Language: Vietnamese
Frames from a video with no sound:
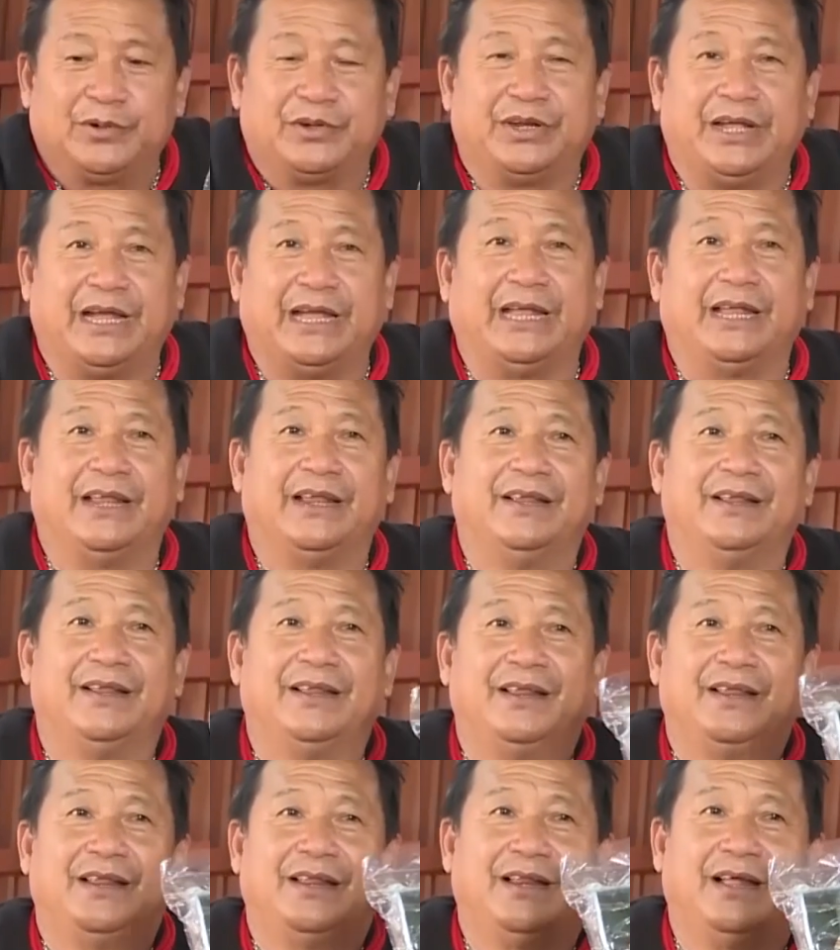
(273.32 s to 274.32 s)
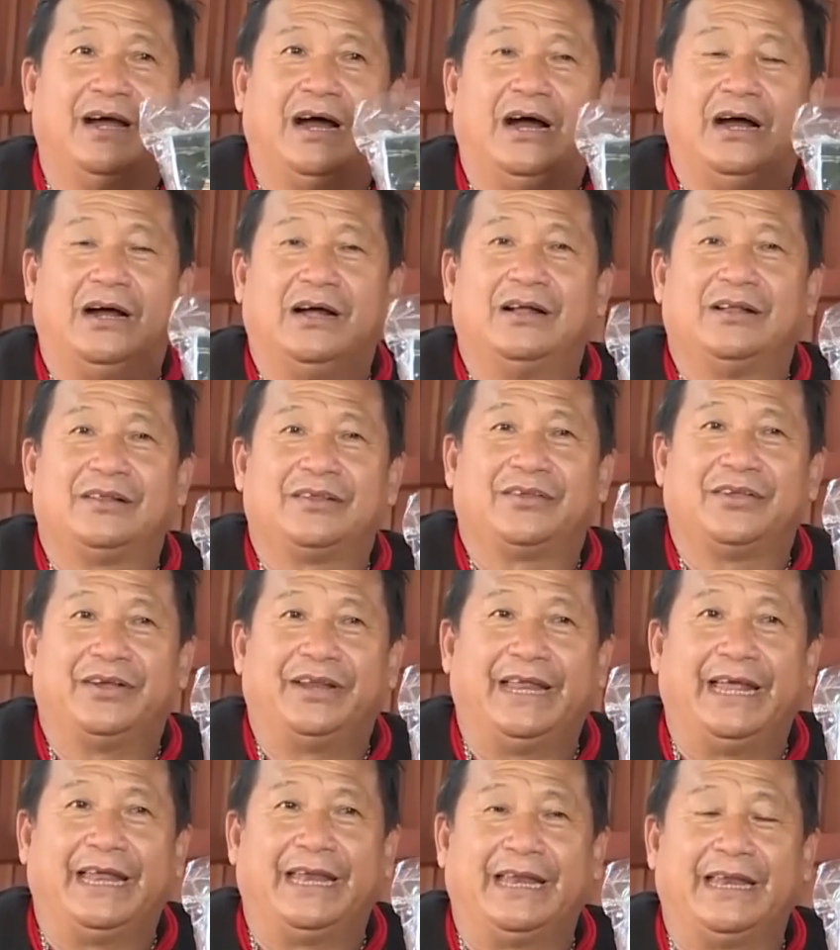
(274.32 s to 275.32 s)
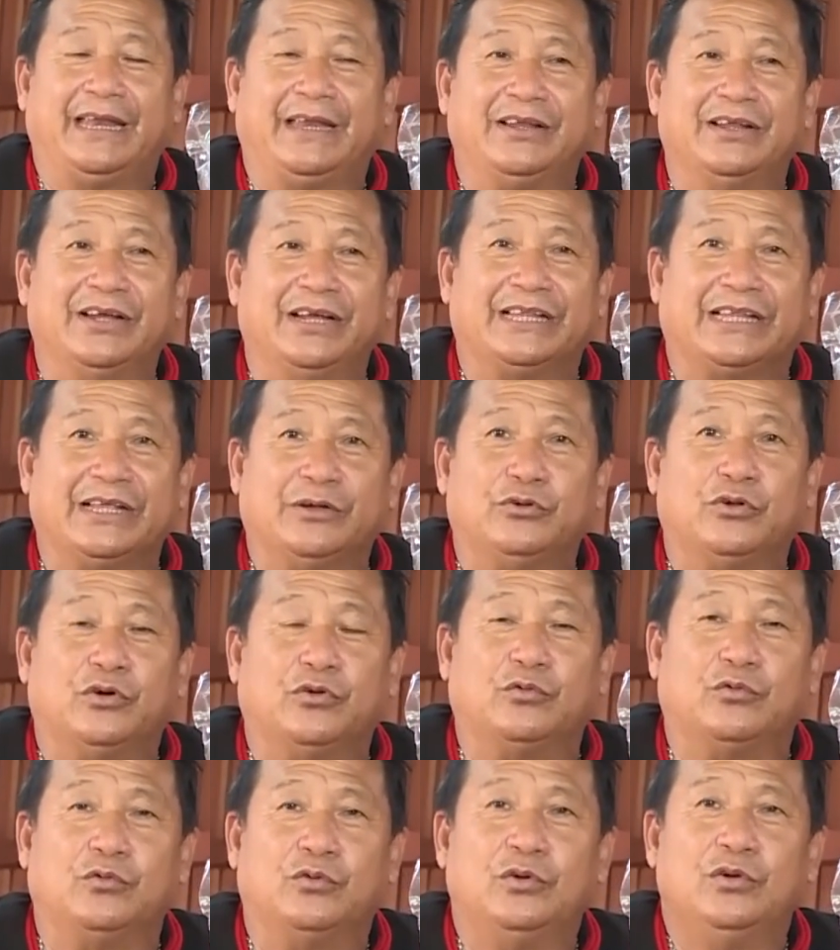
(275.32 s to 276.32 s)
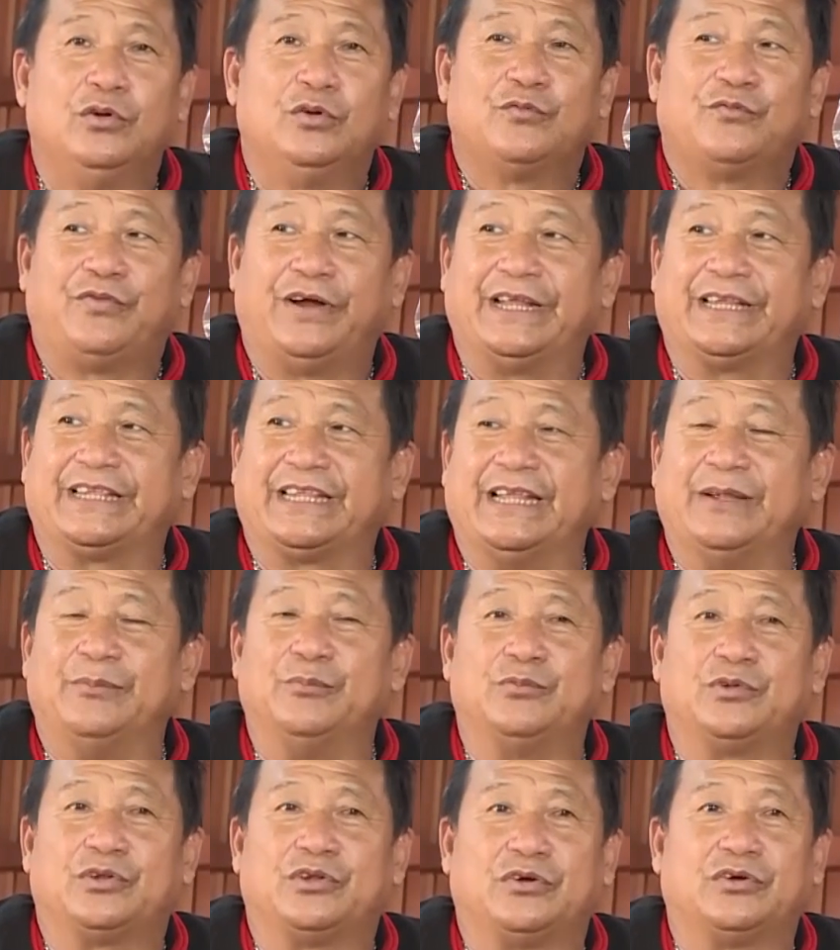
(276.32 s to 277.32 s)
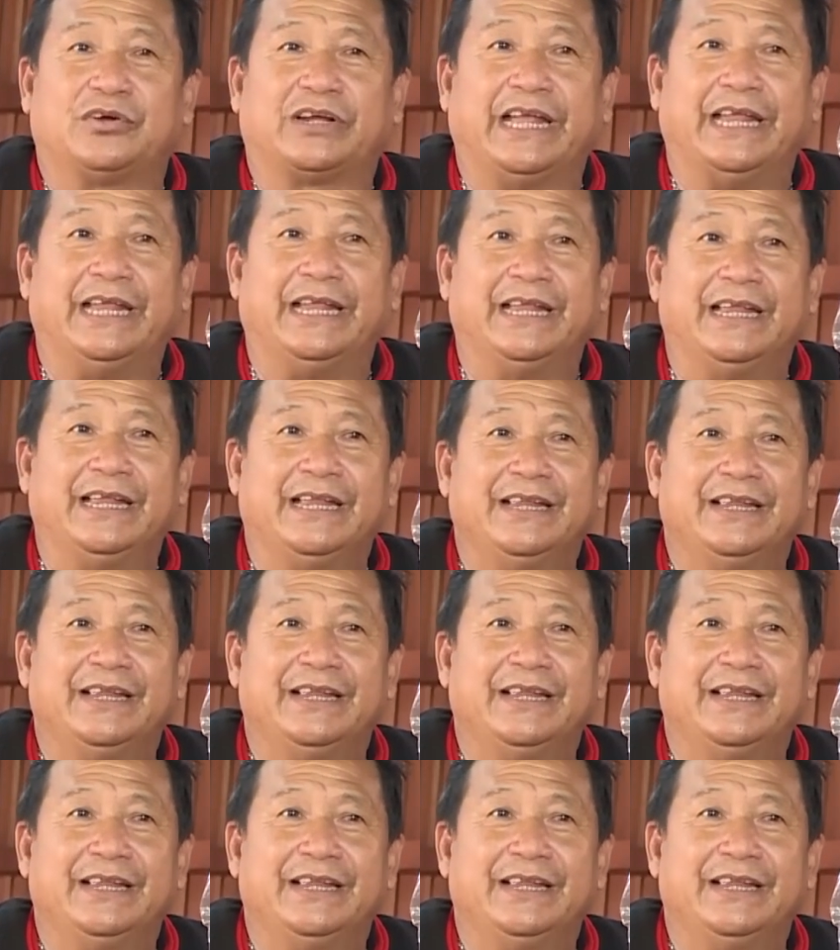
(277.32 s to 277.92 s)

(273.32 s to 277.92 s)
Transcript: đây đó cho nên người tiêu dùng phải tìm cho kỹ